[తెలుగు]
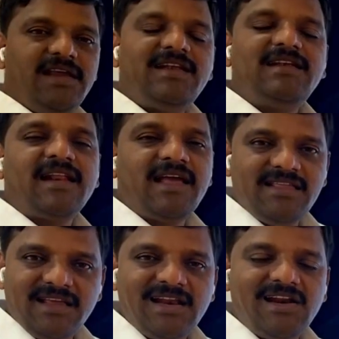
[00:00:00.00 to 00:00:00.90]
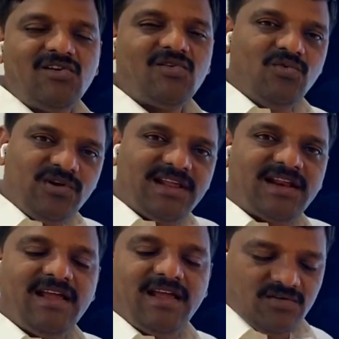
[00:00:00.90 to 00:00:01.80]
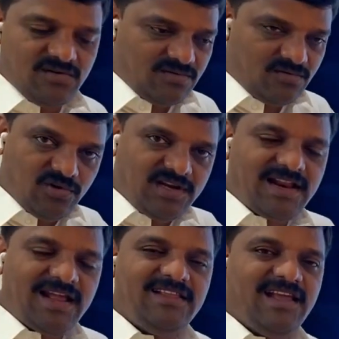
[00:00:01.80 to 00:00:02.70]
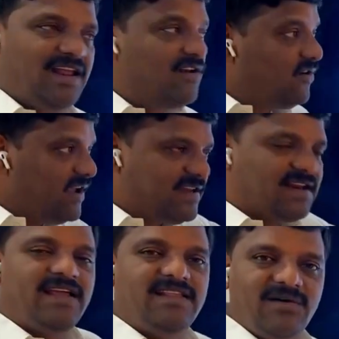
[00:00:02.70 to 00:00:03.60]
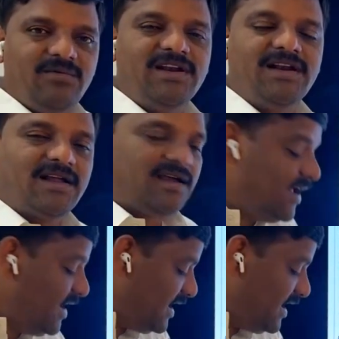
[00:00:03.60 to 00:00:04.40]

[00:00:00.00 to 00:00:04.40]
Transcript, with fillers: ఈ ఏట్ల ఏట్లరాయి తీయలేనోడు కూట్ల కూట్లరాయి తీయలేనోడు ఏట్లరాయి తీయబోయిందట